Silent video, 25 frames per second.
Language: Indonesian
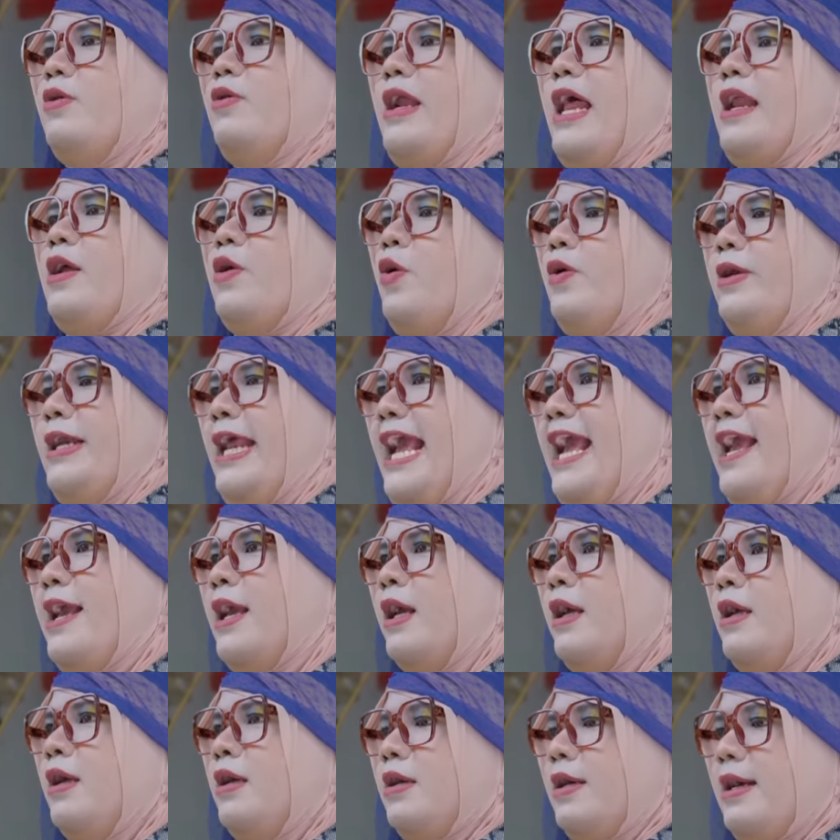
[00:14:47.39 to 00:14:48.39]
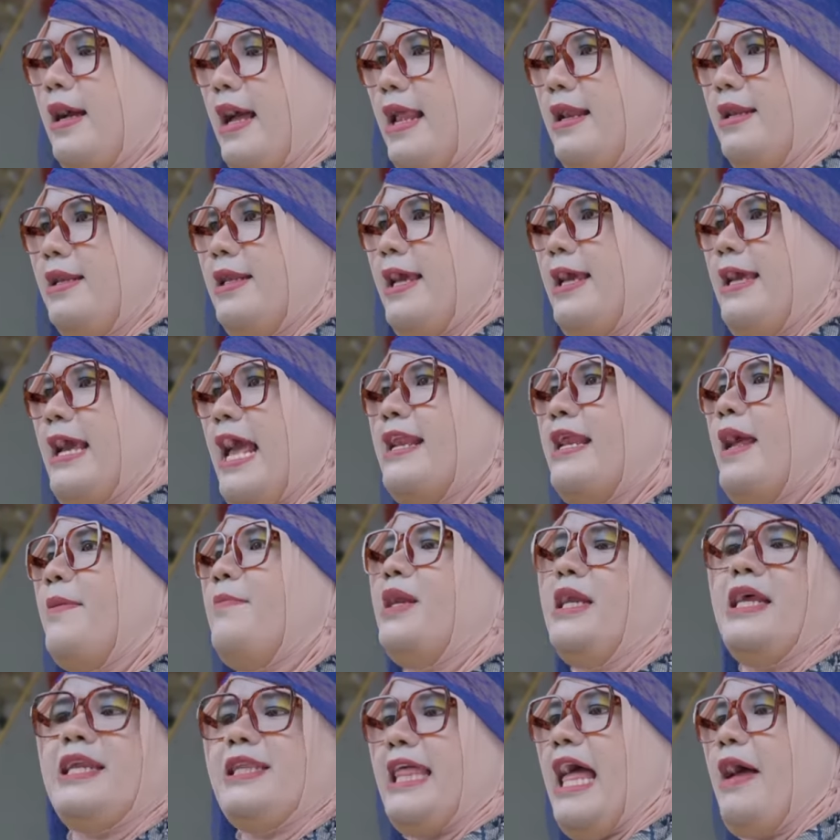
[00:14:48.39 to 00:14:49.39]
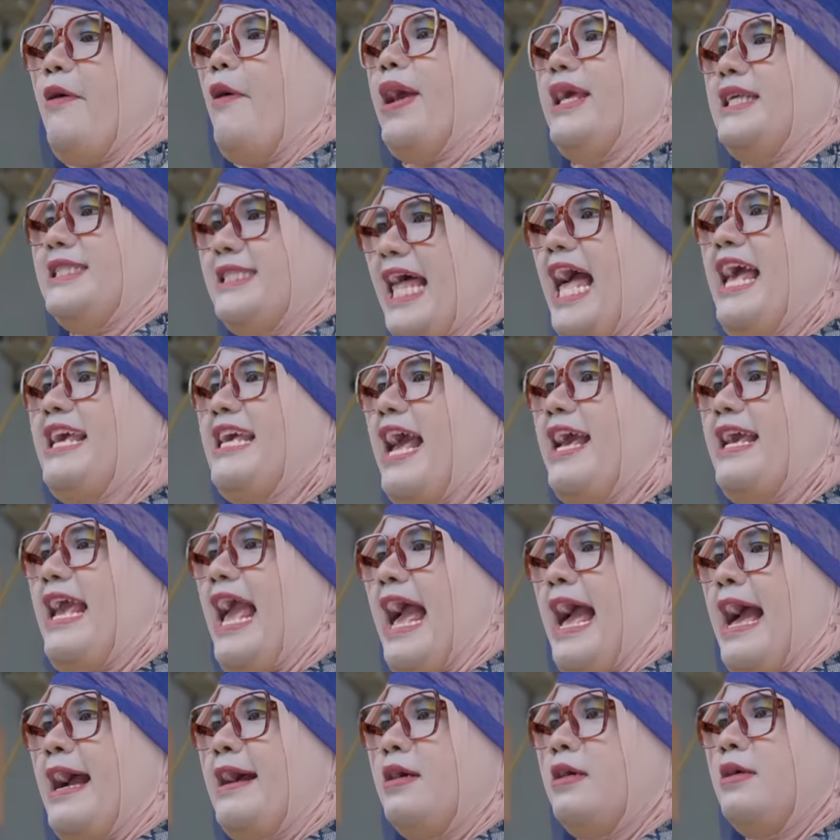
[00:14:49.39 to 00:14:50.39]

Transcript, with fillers: ular kuning! Kalian yang menertawai saya ya?